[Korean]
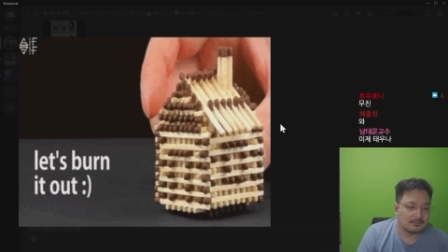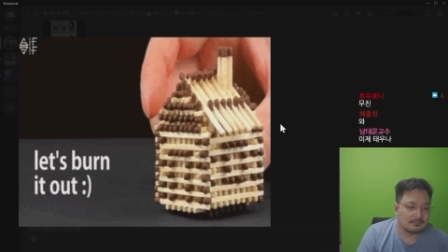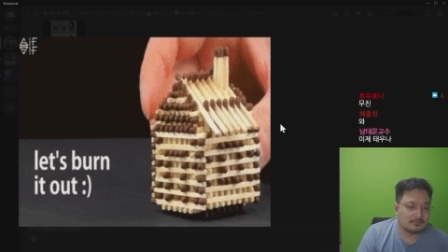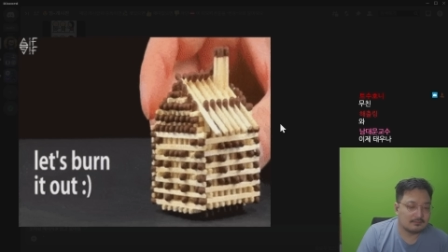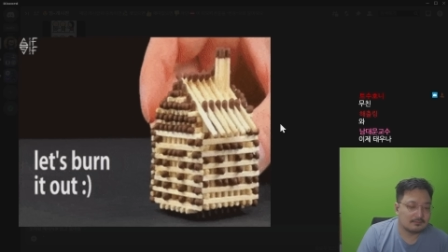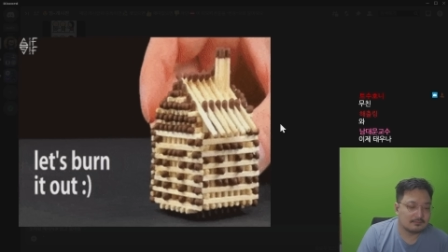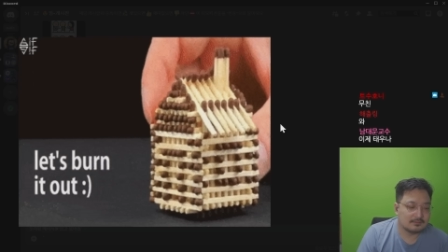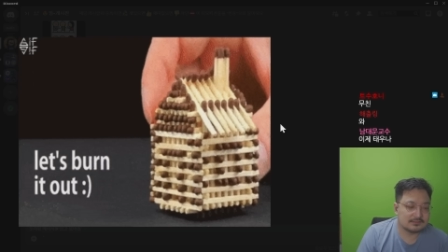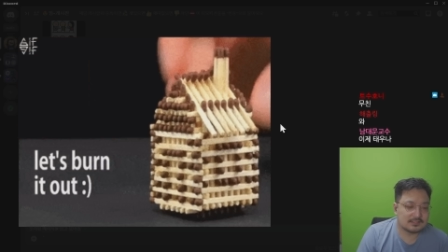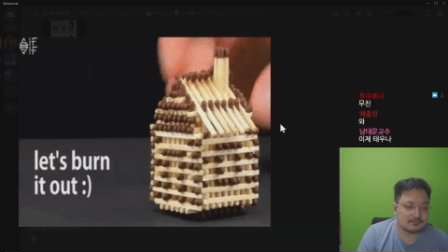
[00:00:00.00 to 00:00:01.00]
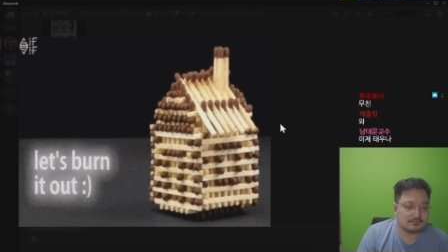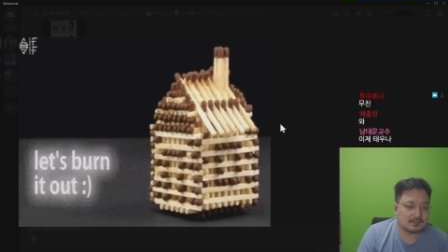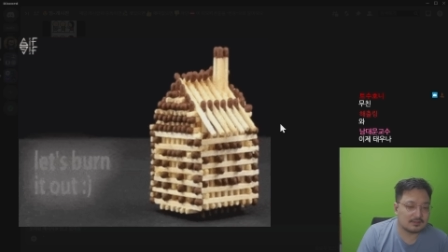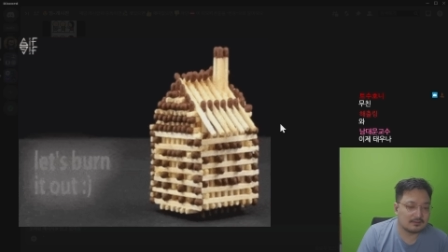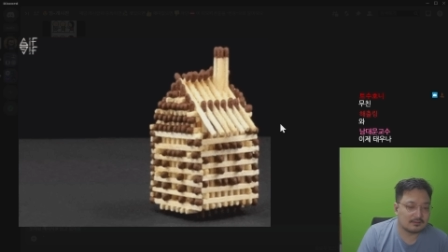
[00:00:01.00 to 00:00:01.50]
어 이제
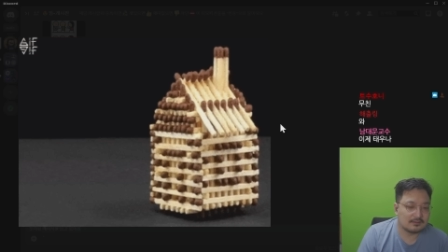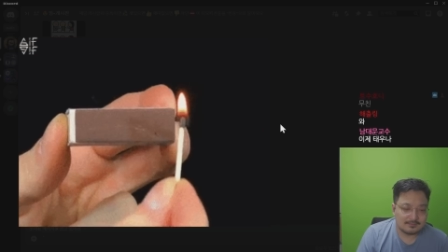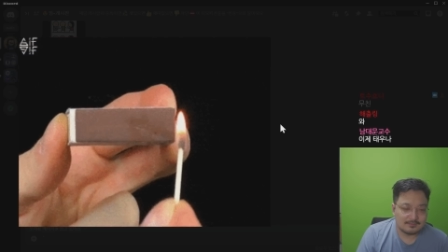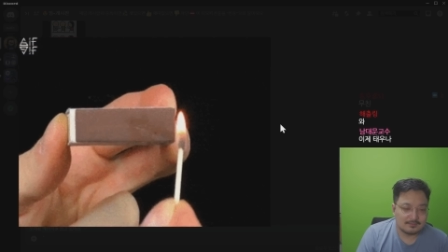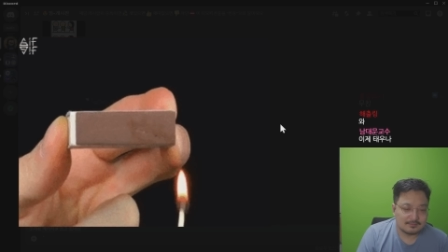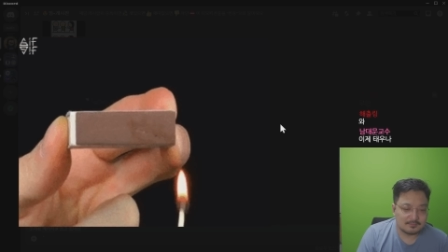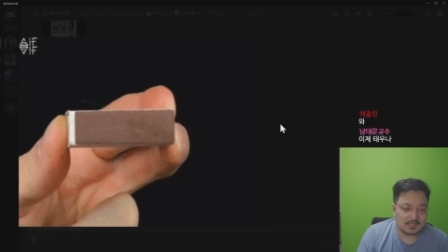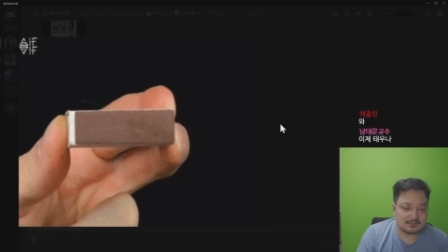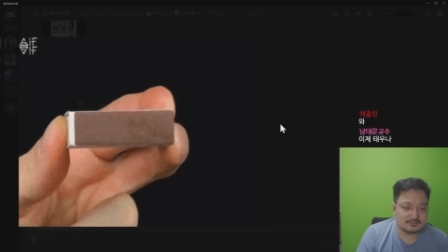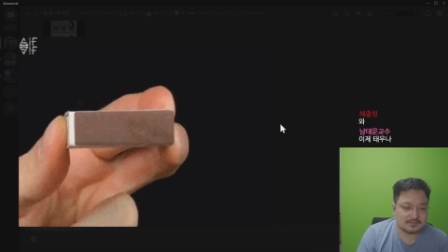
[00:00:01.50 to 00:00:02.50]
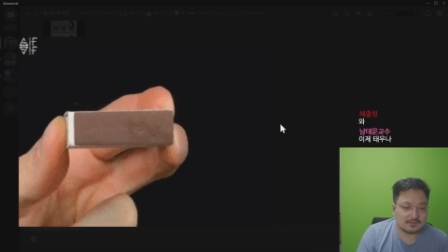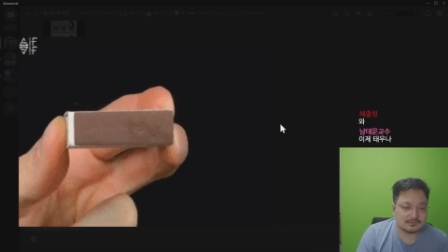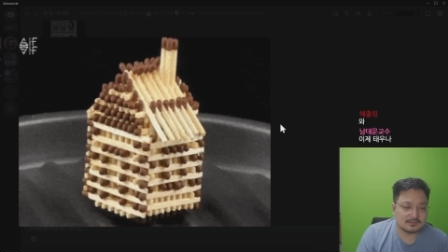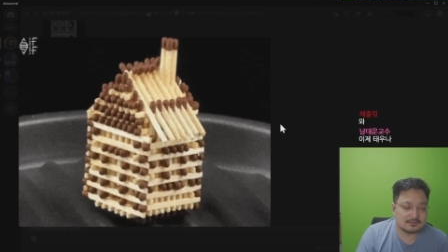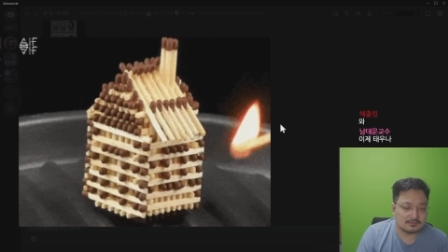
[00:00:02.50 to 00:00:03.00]
태운대. 마크
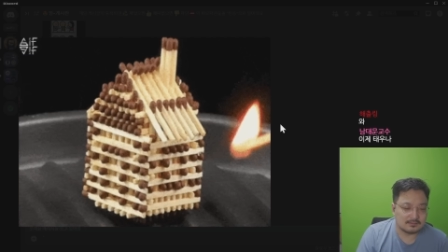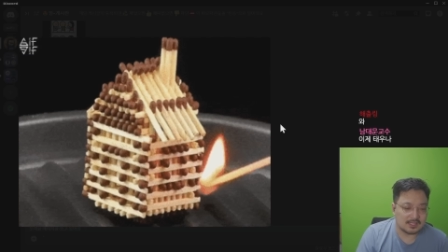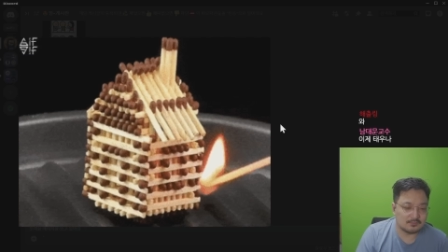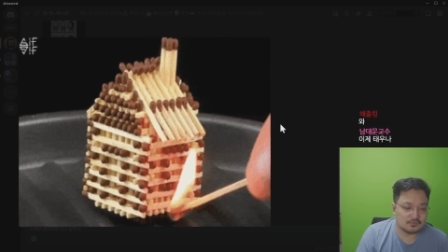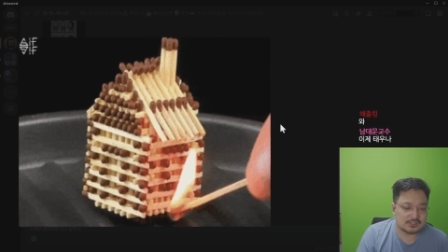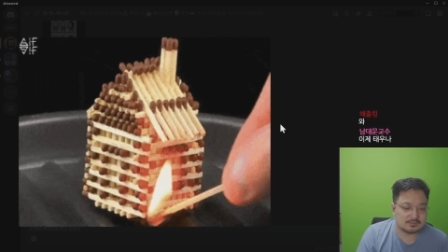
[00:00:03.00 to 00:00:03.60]
특이거든. 나무로